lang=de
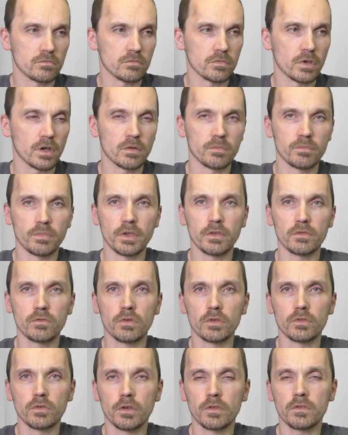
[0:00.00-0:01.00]
Ja,
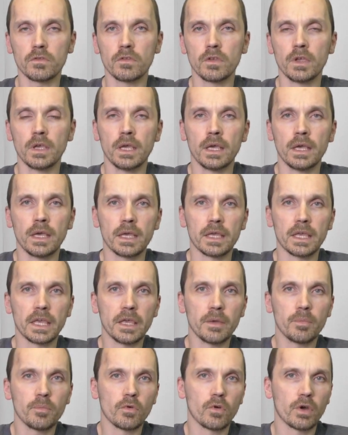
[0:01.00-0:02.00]
Patreon-Hosts
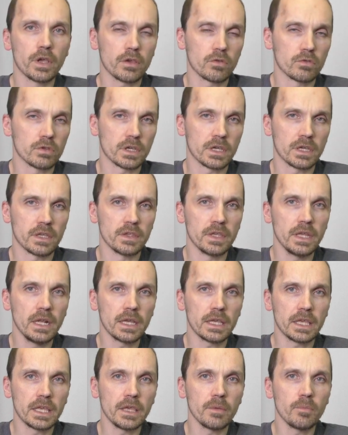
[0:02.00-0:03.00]
geben euch oder
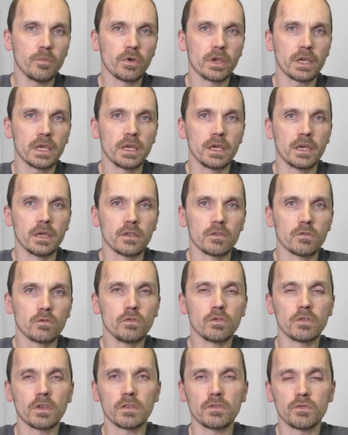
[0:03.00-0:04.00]
Kanäle geben euch
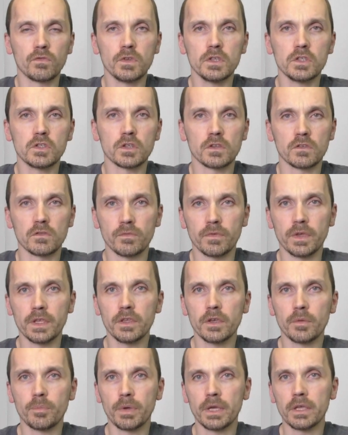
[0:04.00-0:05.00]
Zusatzfeatures,
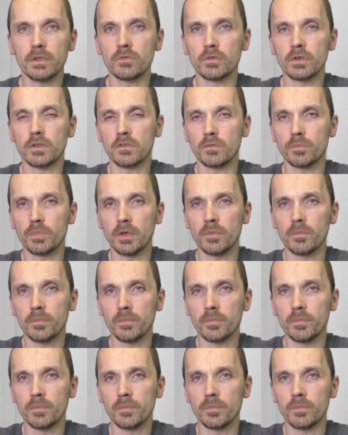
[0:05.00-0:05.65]
wenn ihr Patreons bei,